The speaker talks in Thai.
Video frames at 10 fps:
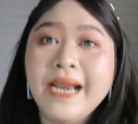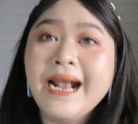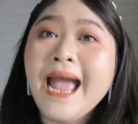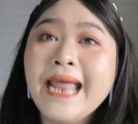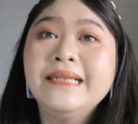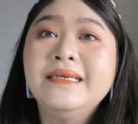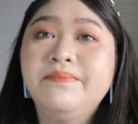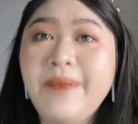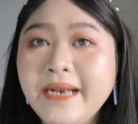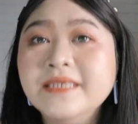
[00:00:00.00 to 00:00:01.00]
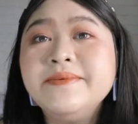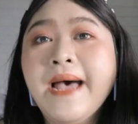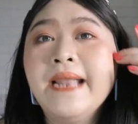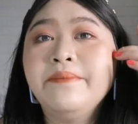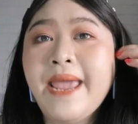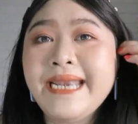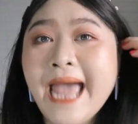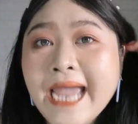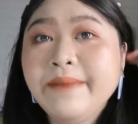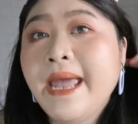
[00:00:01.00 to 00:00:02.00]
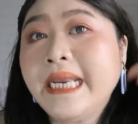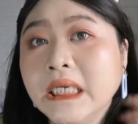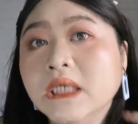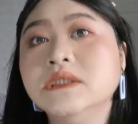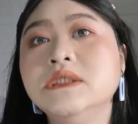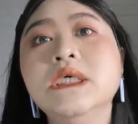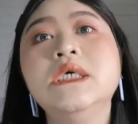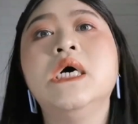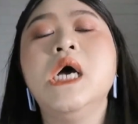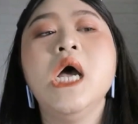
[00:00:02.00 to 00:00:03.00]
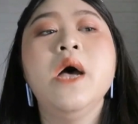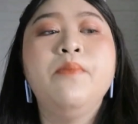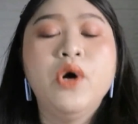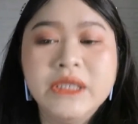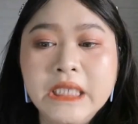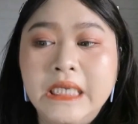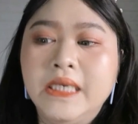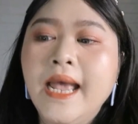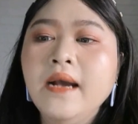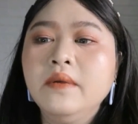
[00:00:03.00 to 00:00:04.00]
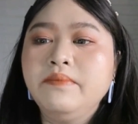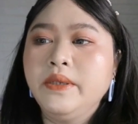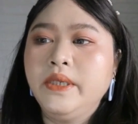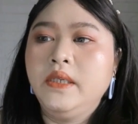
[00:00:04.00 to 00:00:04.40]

พนักงานแบรนด์เครื่องสำอางแบรนด์ไทยแบรนด์หนึ่งซึ่งปกติถ้าเกิด